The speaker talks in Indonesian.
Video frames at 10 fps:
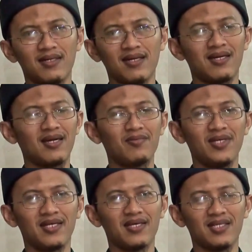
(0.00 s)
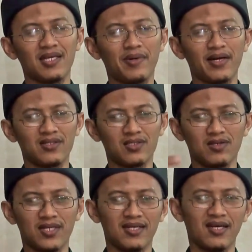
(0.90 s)
Karena nggak boleh kita panggil
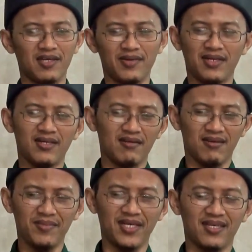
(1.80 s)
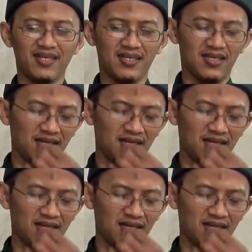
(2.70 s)
seseorang dengan nama Rahman ya.